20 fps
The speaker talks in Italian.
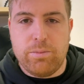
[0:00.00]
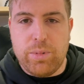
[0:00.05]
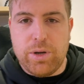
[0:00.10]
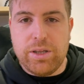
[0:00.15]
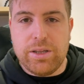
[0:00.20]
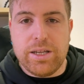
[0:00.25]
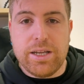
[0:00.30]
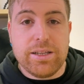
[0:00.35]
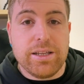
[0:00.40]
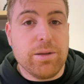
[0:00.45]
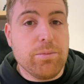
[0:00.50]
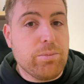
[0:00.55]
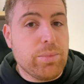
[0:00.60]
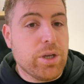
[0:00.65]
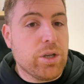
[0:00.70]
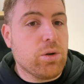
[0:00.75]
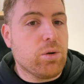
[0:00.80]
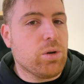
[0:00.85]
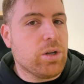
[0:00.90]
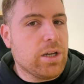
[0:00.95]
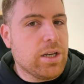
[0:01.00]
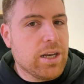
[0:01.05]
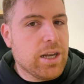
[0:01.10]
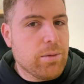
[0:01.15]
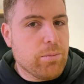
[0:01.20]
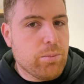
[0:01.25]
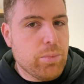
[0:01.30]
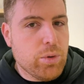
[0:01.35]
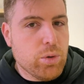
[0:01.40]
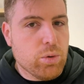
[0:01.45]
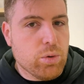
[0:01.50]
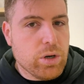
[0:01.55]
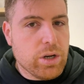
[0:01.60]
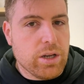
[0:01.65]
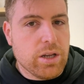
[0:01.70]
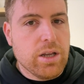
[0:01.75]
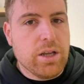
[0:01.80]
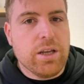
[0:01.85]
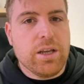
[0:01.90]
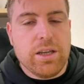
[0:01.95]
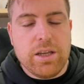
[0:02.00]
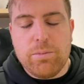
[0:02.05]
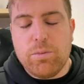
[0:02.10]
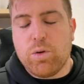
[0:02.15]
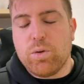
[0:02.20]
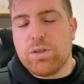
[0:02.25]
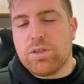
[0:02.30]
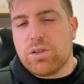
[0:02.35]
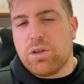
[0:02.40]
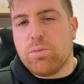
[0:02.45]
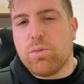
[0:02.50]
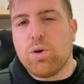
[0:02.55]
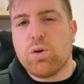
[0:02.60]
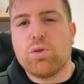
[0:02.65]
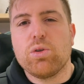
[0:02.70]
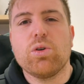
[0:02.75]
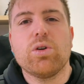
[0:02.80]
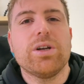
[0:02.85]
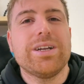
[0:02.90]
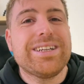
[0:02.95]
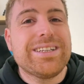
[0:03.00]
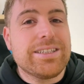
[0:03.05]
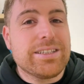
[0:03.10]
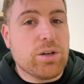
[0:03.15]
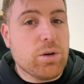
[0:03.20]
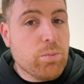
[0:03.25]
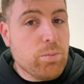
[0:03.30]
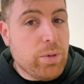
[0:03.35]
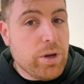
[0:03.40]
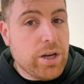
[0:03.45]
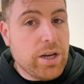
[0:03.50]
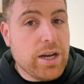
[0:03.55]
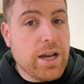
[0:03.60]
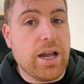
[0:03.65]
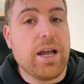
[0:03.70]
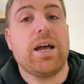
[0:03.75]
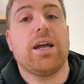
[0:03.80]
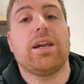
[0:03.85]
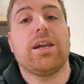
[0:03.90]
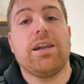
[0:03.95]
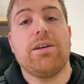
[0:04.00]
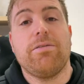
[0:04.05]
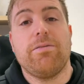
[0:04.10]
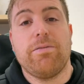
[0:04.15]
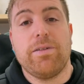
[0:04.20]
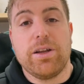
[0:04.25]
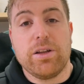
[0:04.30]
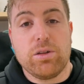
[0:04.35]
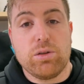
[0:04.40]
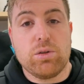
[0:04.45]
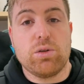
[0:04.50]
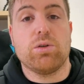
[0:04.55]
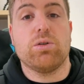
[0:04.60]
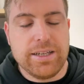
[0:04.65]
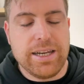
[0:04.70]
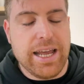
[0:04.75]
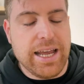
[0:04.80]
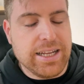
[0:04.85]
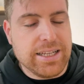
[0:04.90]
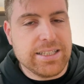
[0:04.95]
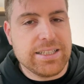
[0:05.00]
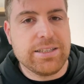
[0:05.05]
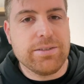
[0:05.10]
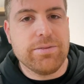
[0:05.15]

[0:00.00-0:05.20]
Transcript: prendete in pieno il lampione, in questo modo scomparirà l'effetto lens